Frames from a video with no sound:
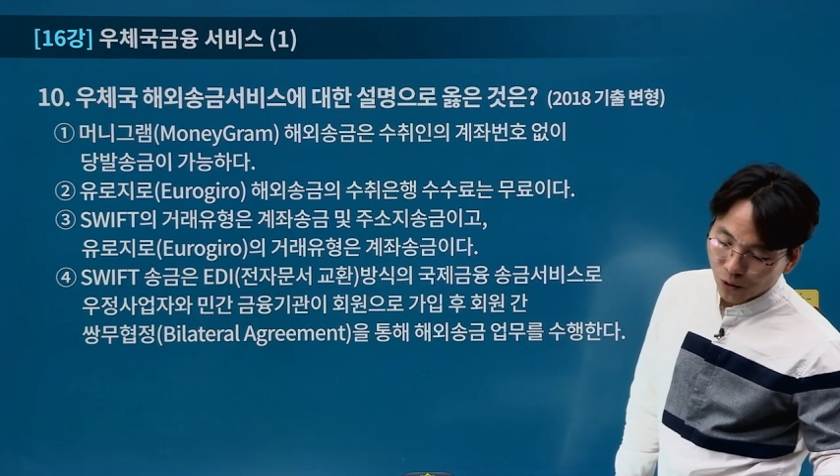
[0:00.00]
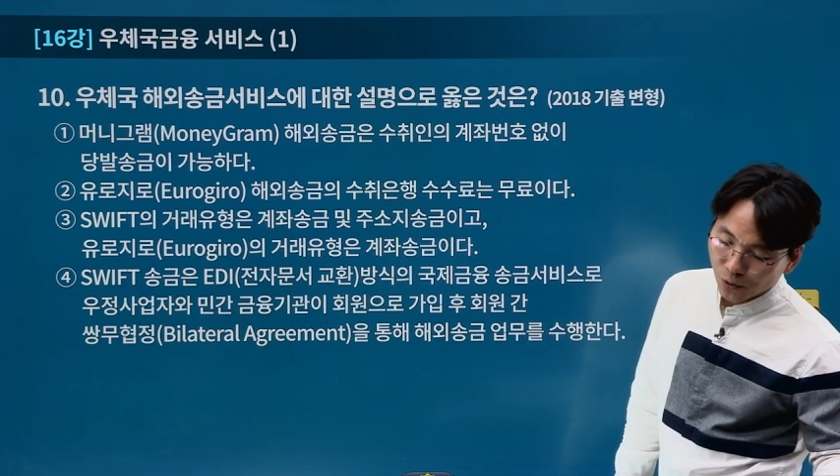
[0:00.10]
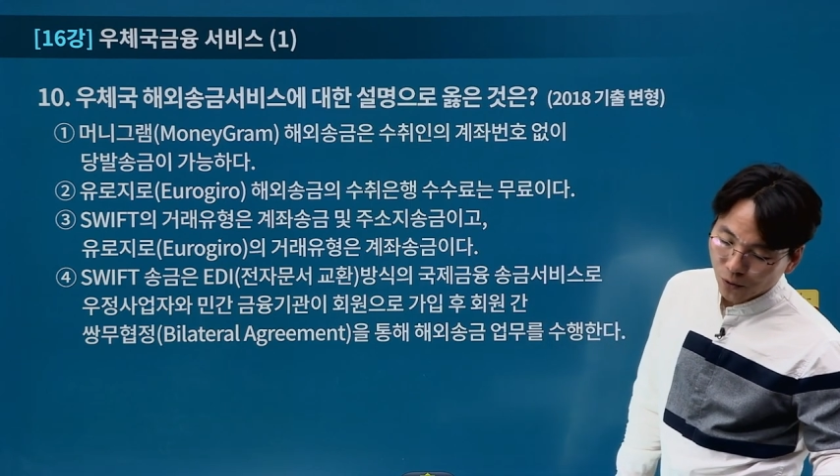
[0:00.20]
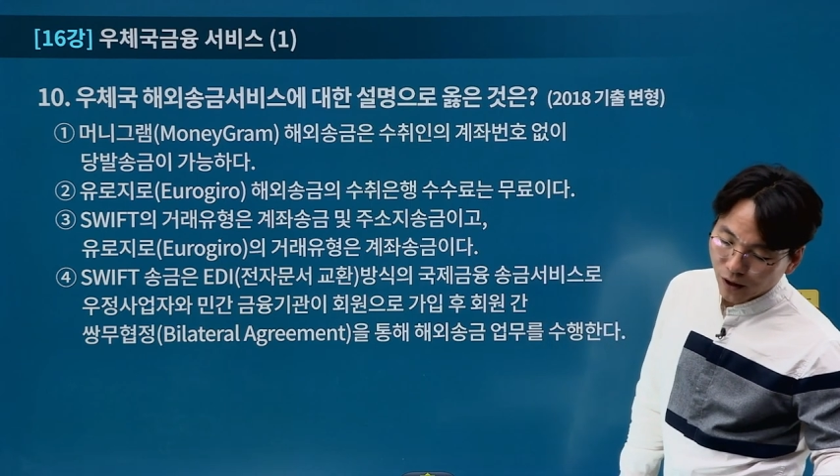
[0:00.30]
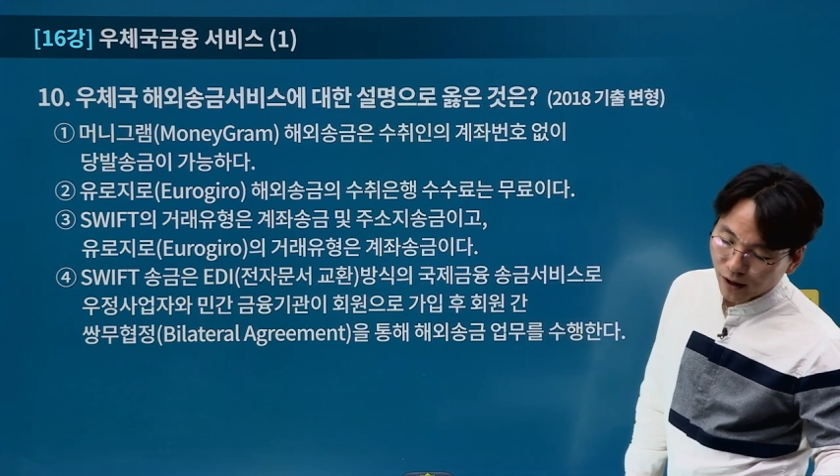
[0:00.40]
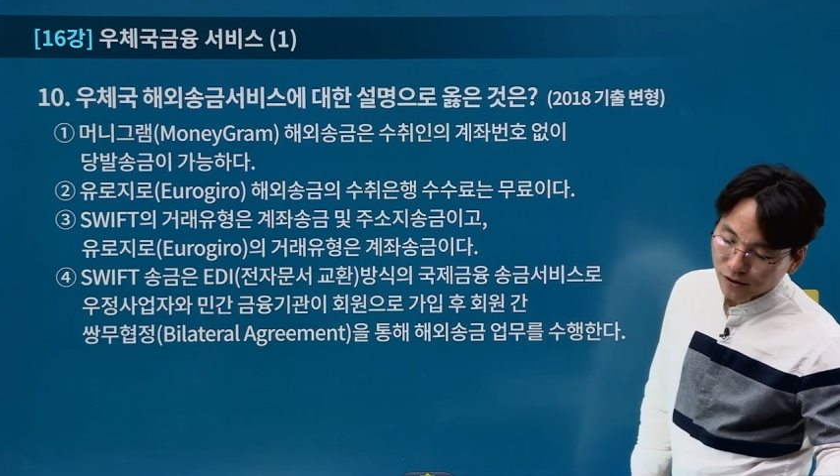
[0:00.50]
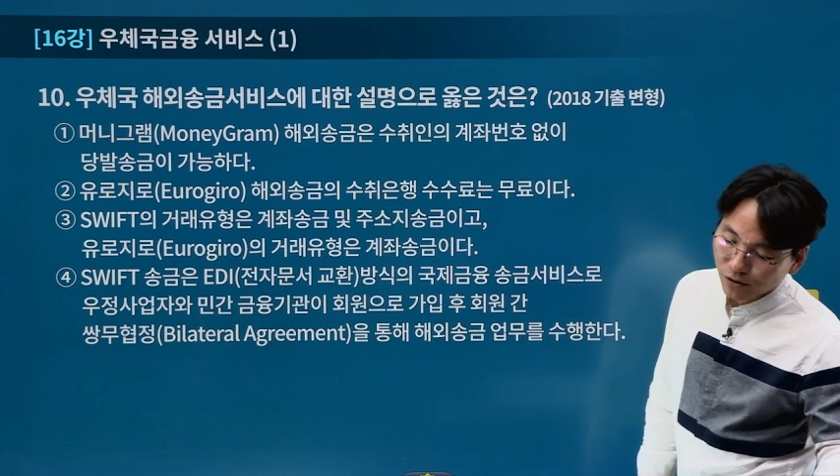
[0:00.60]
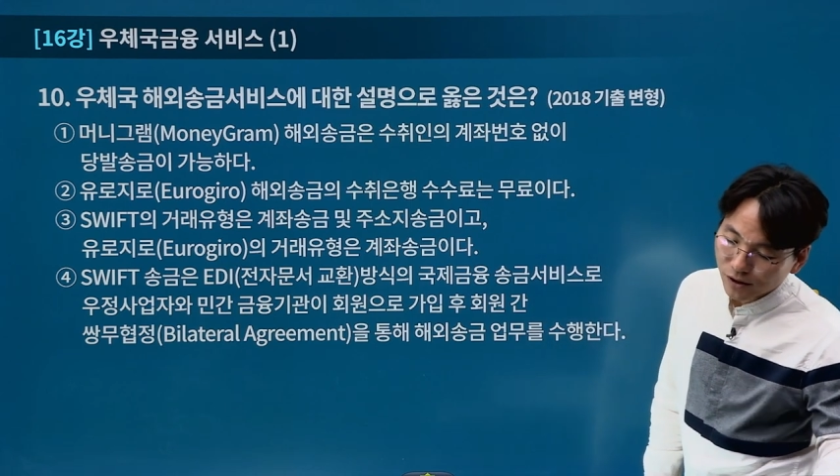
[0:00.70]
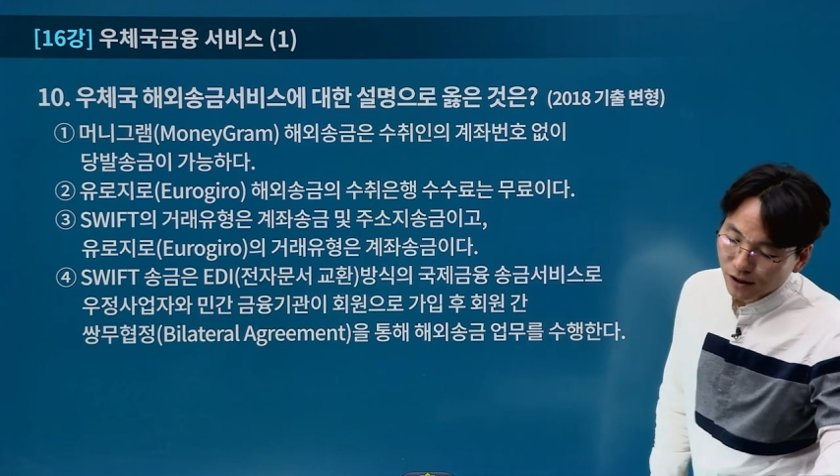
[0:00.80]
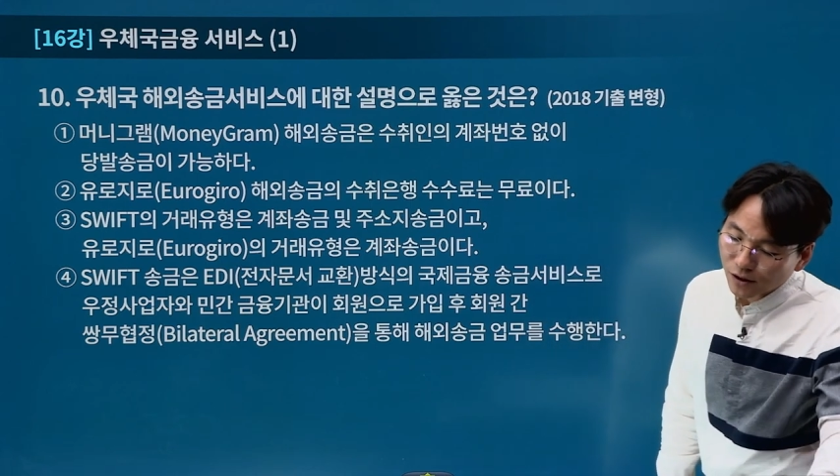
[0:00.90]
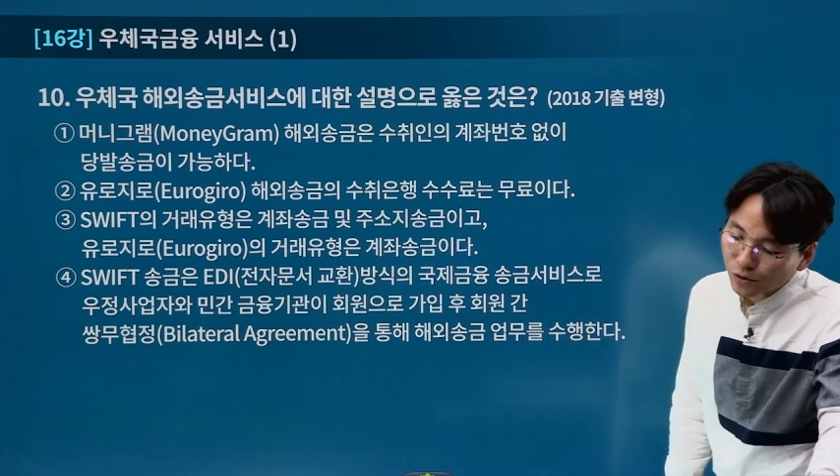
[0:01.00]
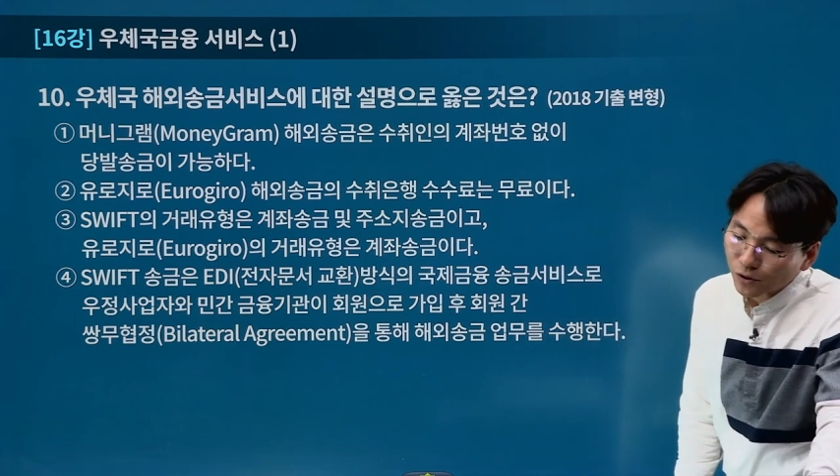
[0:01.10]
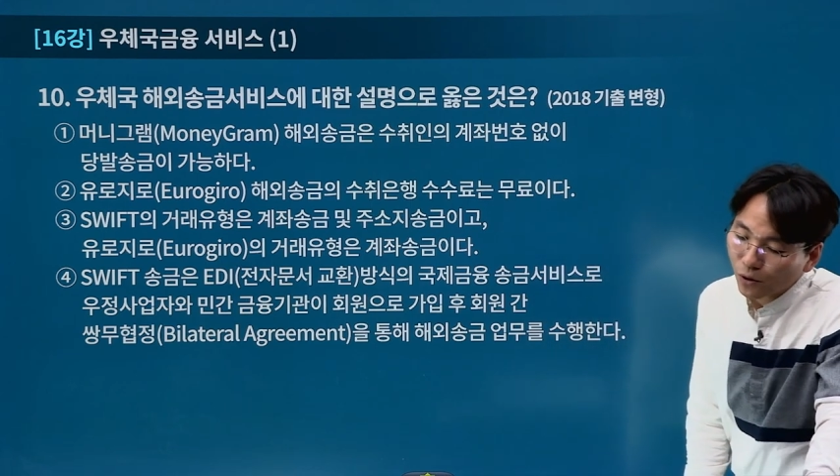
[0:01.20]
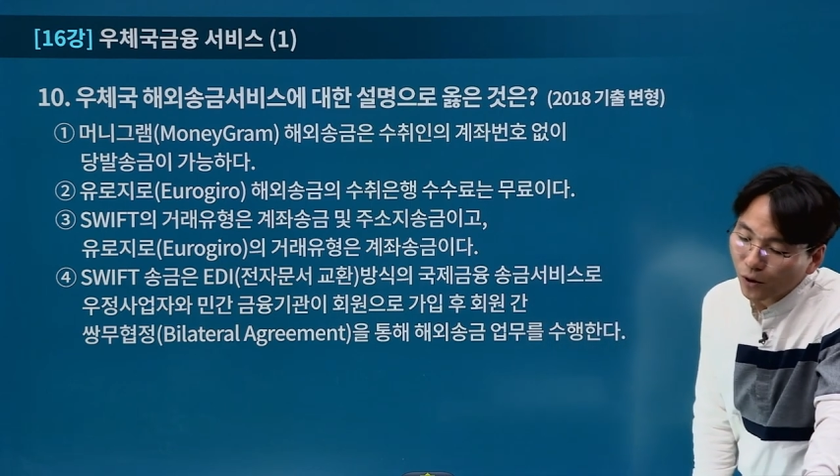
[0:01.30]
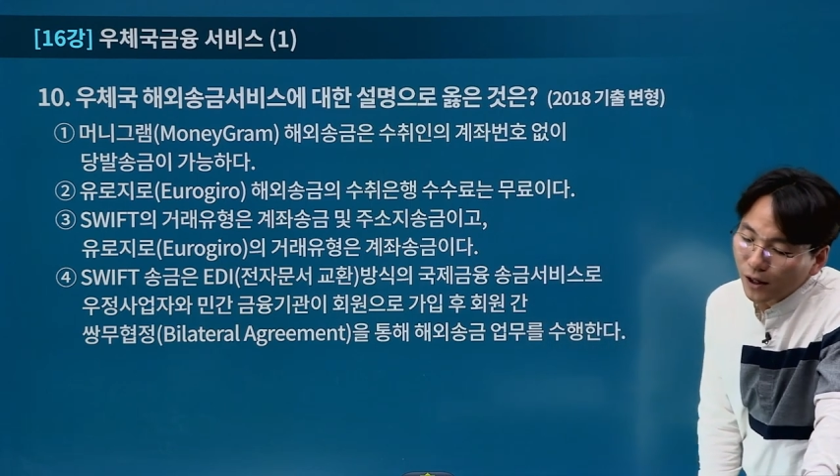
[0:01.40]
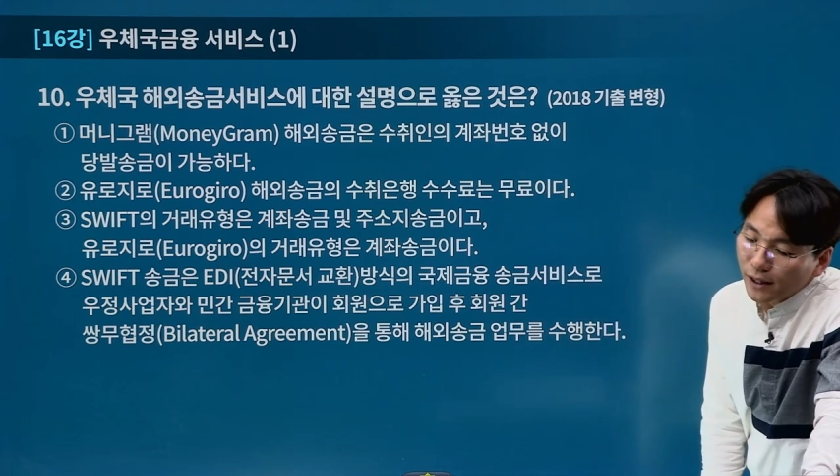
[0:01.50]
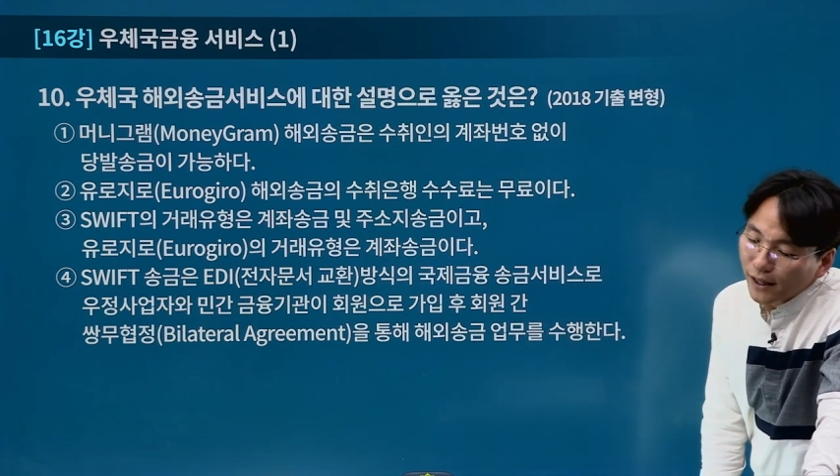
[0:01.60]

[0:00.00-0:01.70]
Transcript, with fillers: 이렇게 정리를 해두시고